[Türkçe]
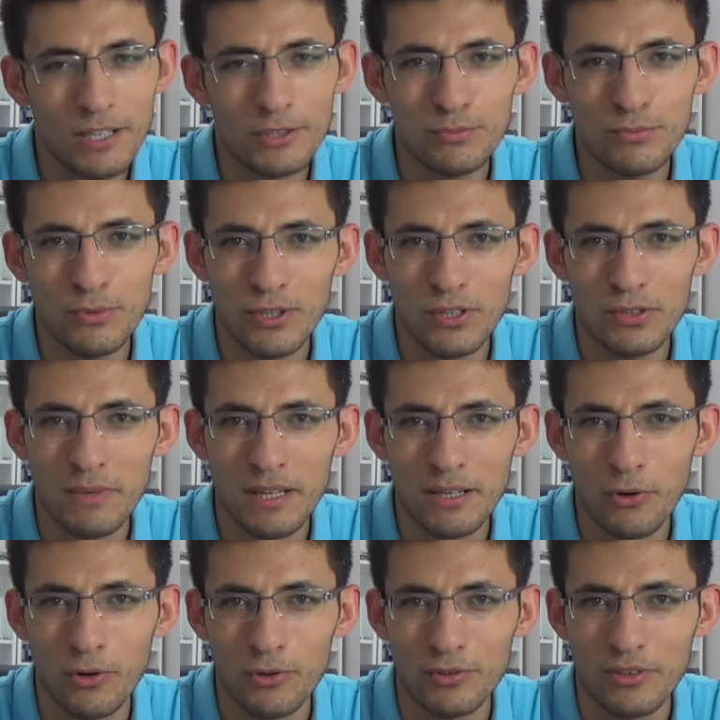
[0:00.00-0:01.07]
Masum
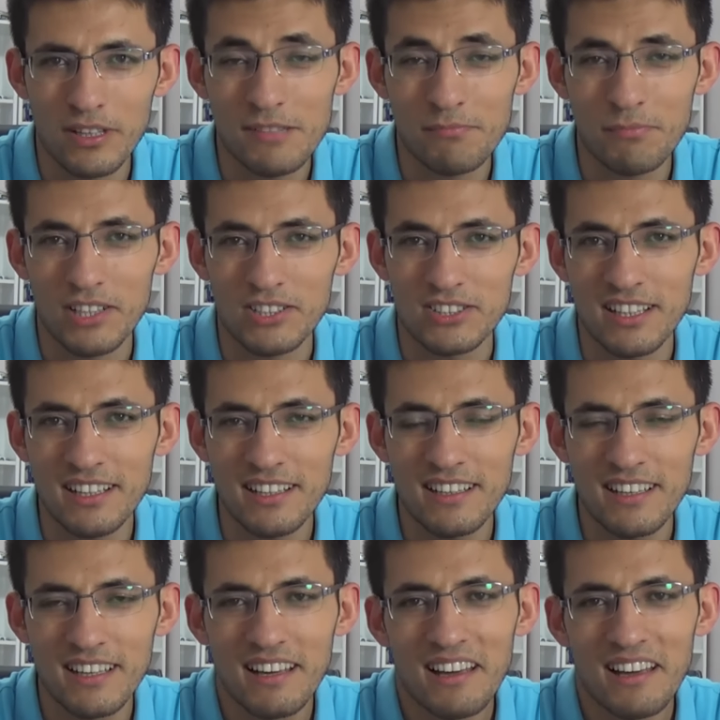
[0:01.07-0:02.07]
öğretmen koyduk ilk başta.